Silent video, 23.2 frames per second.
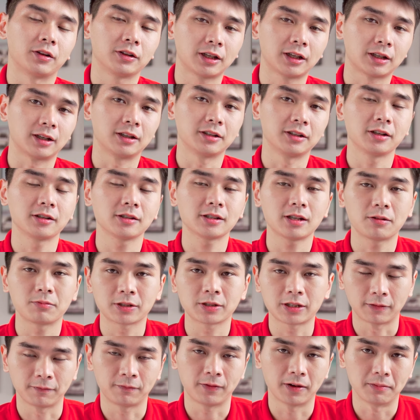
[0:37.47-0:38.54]
nói thật là những dòng
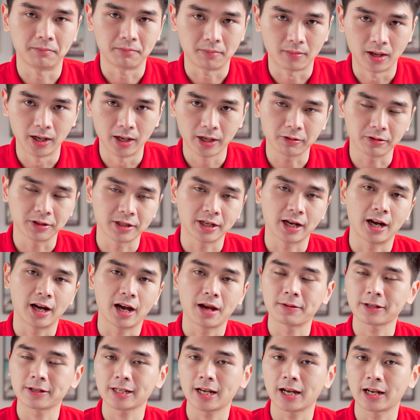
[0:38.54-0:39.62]
sản phẩm mới của
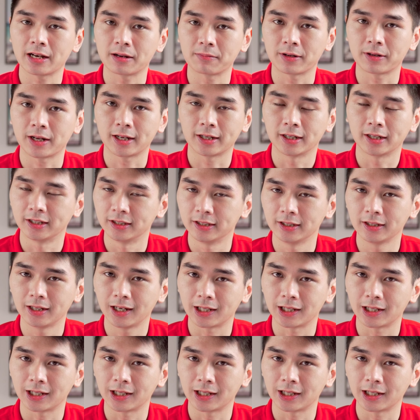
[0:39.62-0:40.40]
nhà MSI năm nay gần như